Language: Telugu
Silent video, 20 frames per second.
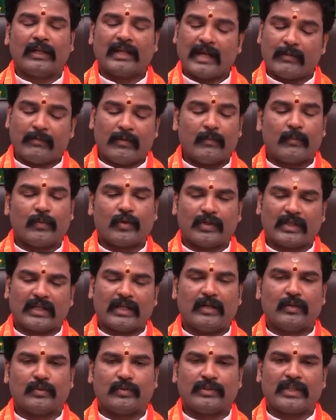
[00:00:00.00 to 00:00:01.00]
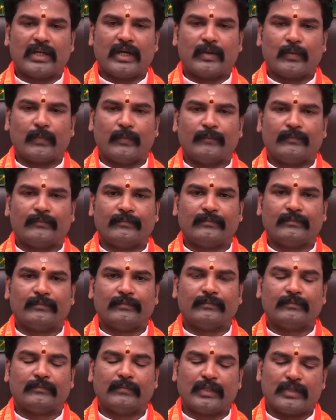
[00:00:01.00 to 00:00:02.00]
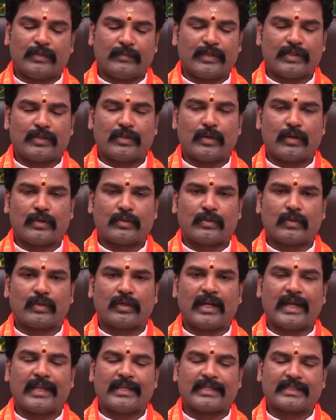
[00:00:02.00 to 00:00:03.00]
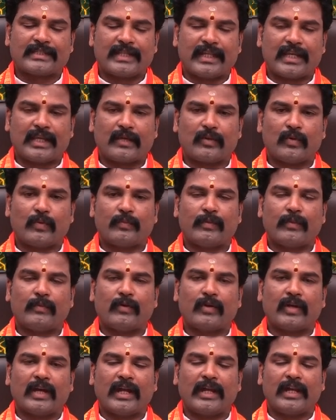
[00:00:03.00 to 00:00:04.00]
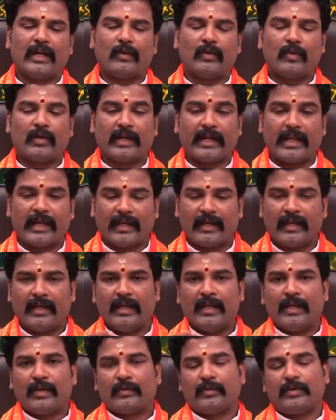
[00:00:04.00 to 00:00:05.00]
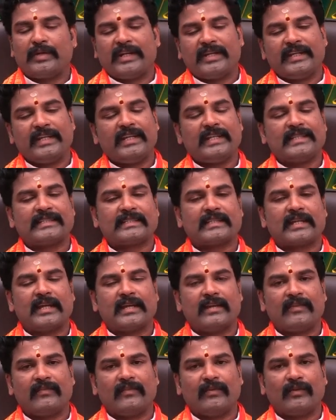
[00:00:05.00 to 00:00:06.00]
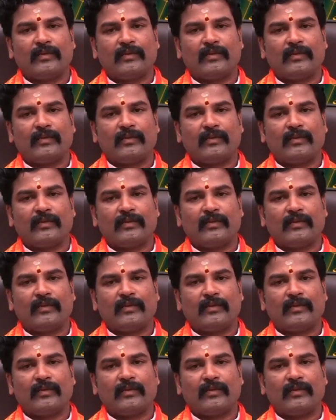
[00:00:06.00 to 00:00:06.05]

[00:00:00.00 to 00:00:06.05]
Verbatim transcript: లాభం పొందగలుగుతారు బంధుమిత్రులతో కానీ స్నేహరూపము కానీ లోగట కొన్ని డీల్స్ కానీ